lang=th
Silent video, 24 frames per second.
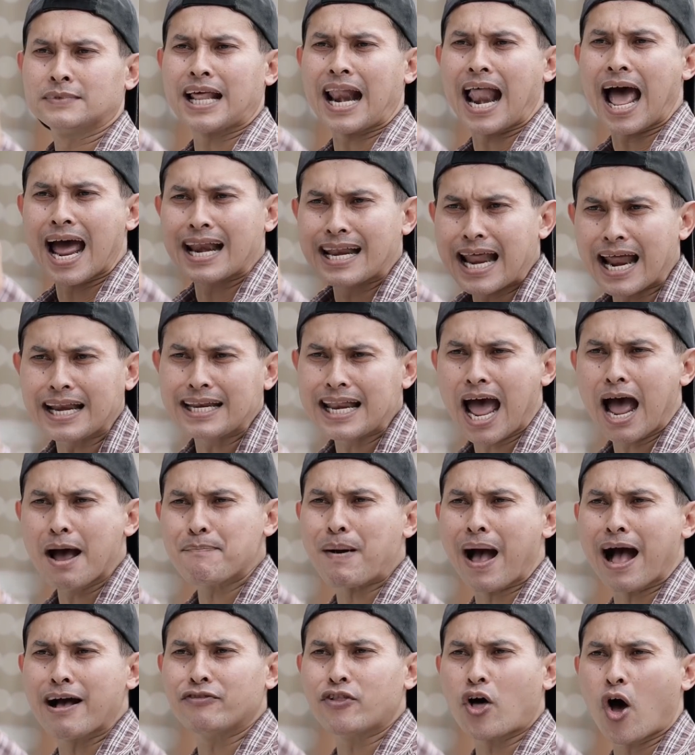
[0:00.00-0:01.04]
ตลาดนัดหน้า
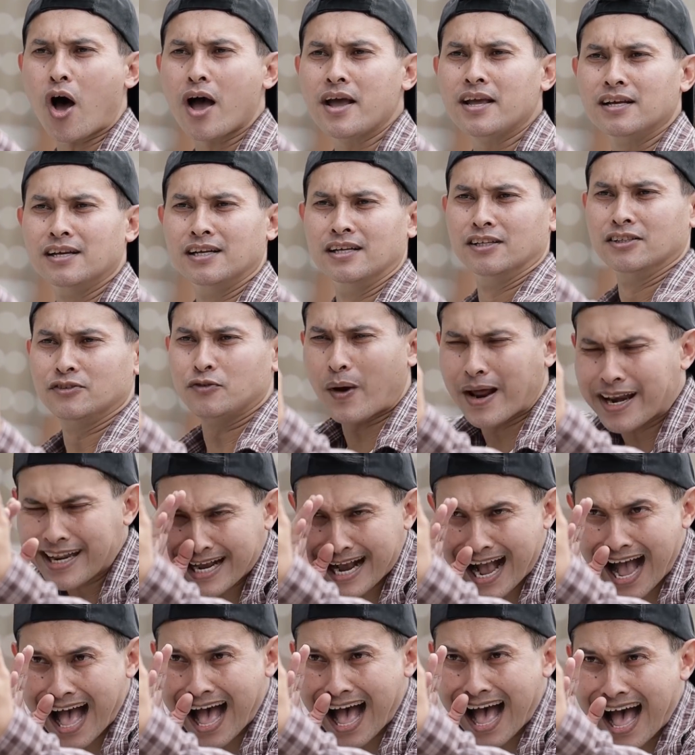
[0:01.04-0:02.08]
ปากซอยสวัส
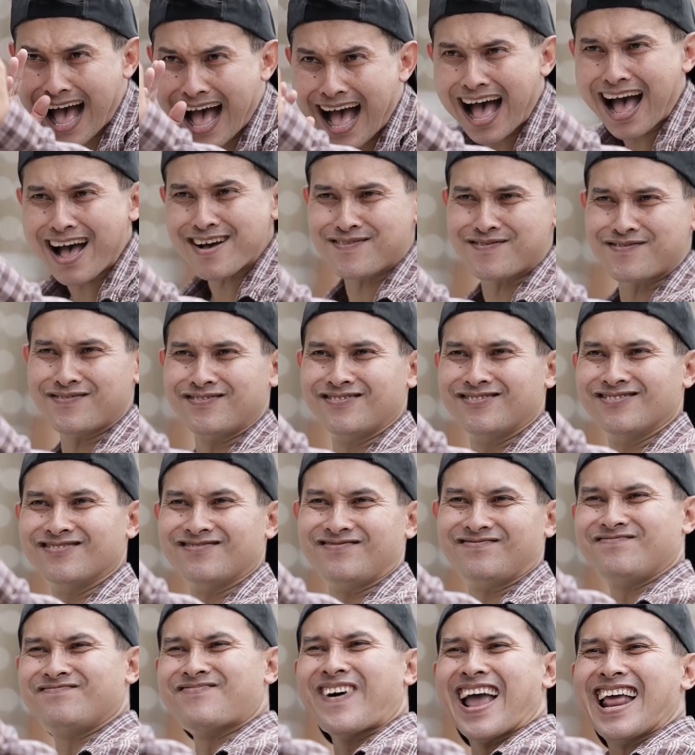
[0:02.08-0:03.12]
ดีครับ
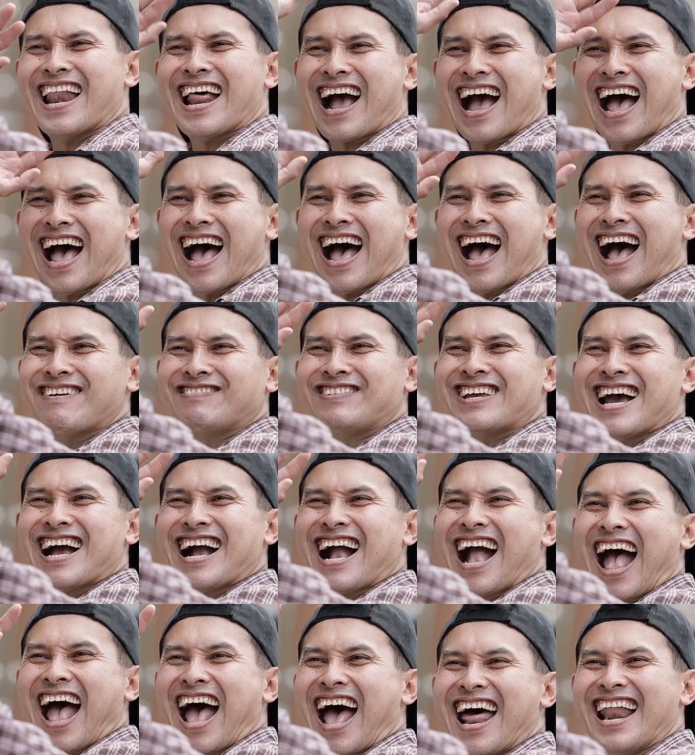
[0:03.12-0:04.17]
ไปแล้วครับเจอ
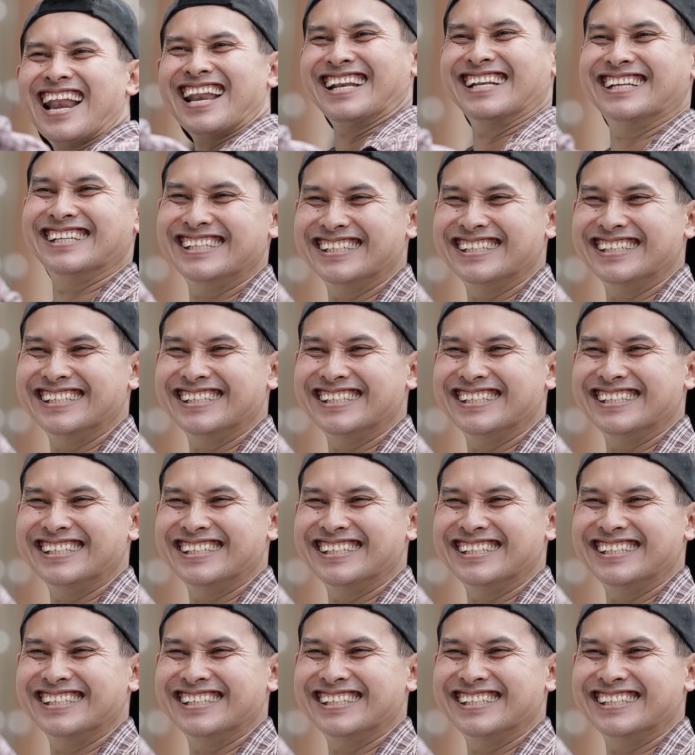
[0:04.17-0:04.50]
กัน